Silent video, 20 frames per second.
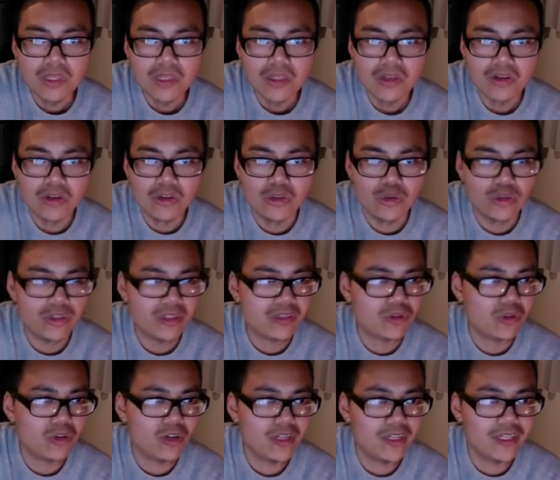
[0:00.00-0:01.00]
Da könnt ihr euch das
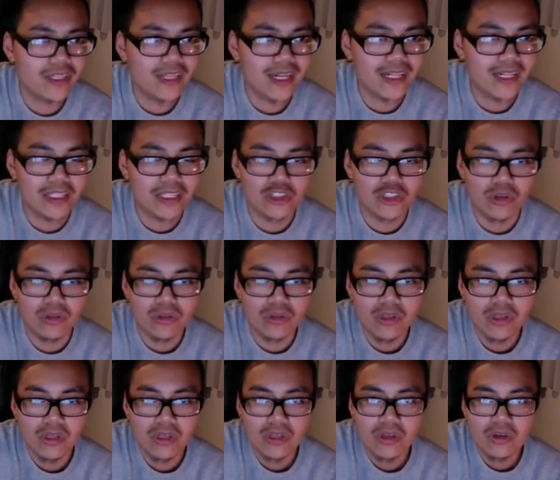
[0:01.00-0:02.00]
Original anschauen.
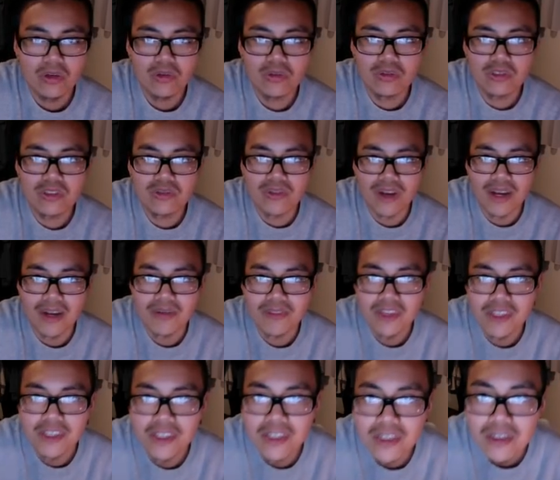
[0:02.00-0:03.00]
Und zwar haben wir
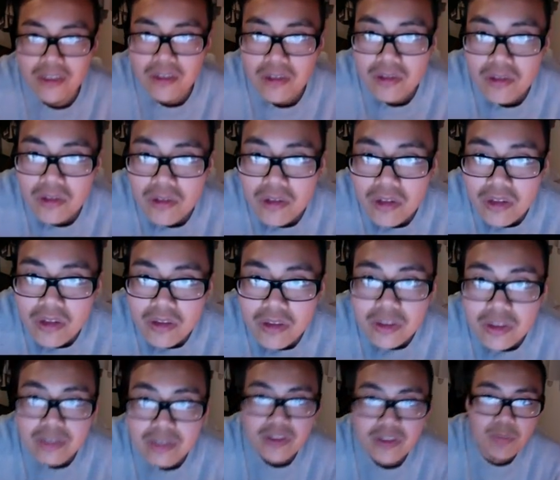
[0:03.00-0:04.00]
hier
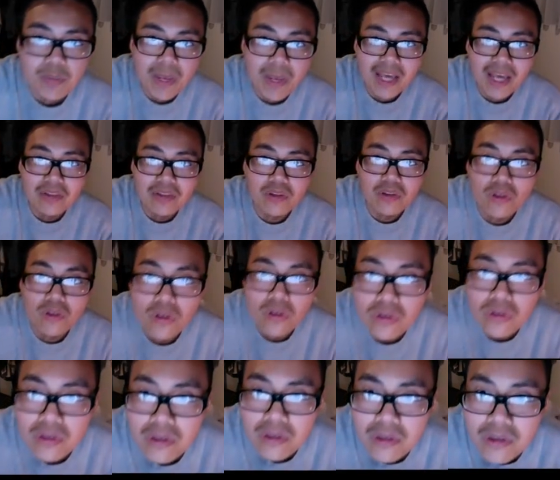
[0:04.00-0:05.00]
Disney Matt
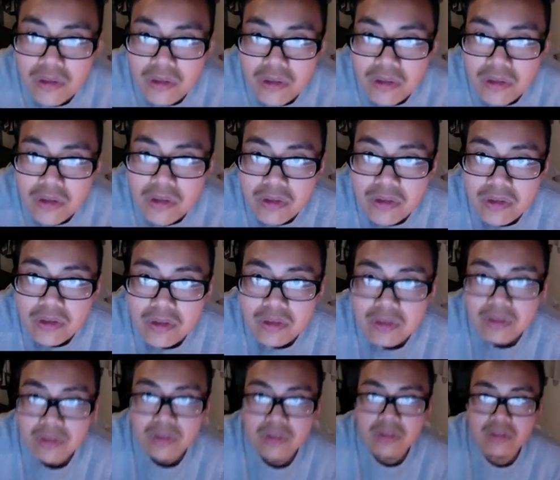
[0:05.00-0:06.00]
und
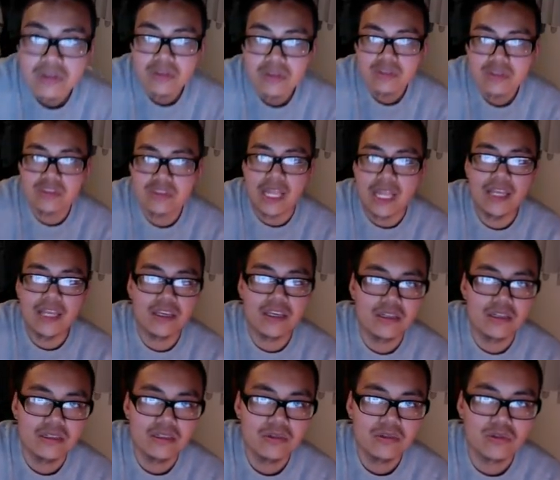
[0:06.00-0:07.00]

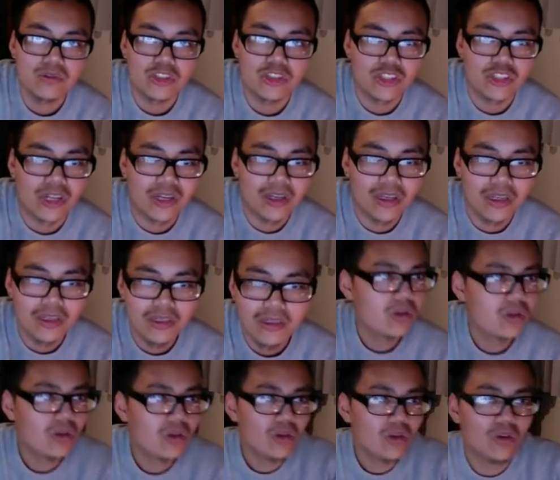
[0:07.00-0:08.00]
Stangil oder Stangil.
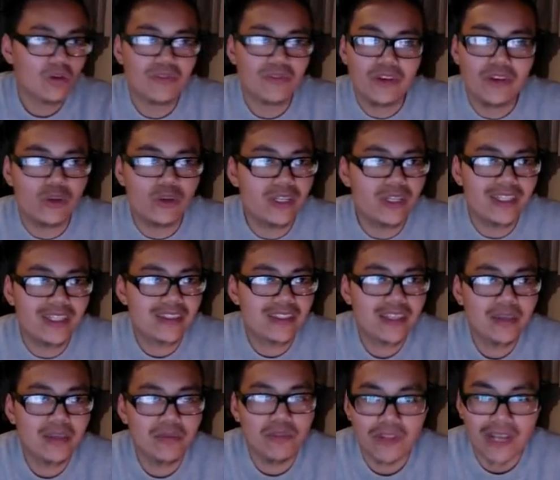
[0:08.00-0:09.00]
Und wir können hier das
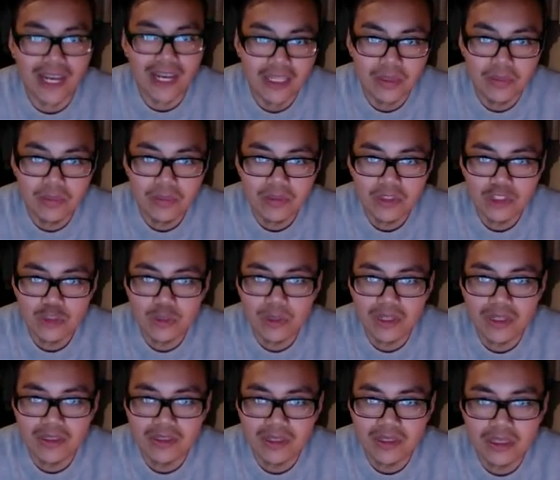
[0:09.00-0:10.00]
Team von einem der
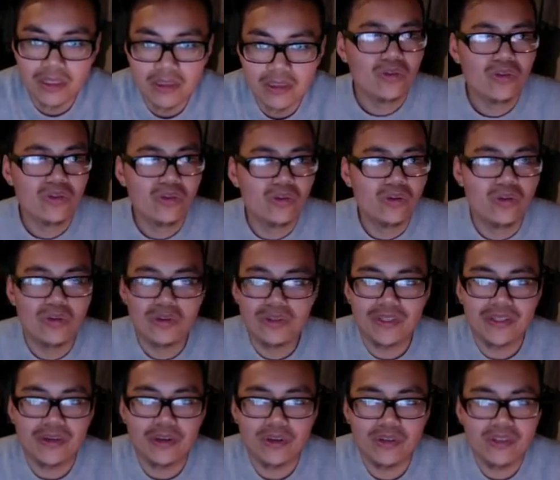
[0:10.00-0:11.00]
Spieler sehen. Und
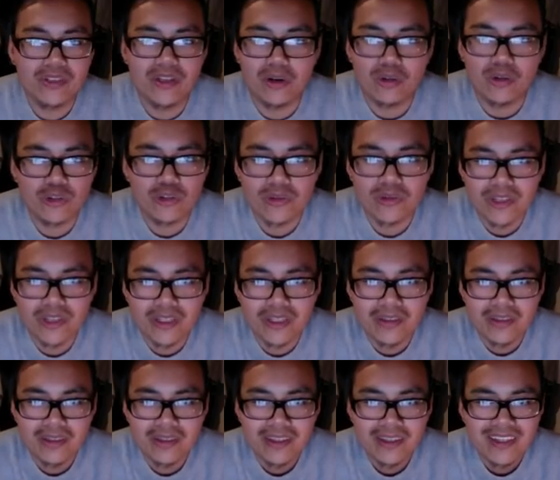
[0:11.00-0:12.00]
ihr könnt es hier auch schon sehen.
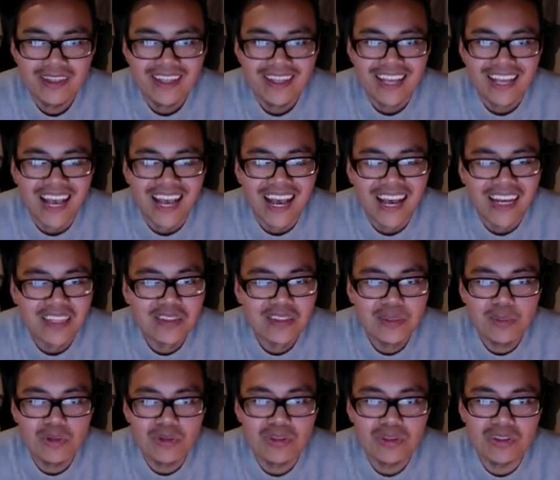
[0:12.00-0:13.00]

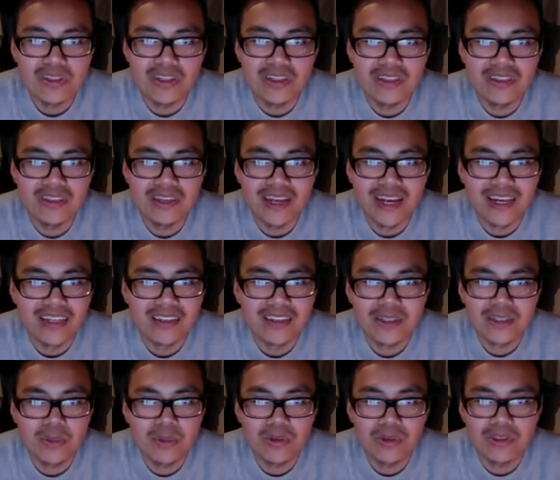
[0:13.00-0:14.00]
80%,
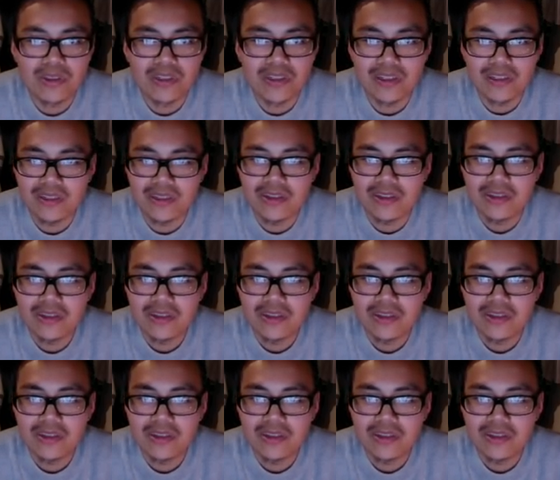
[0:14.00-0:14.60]
80%,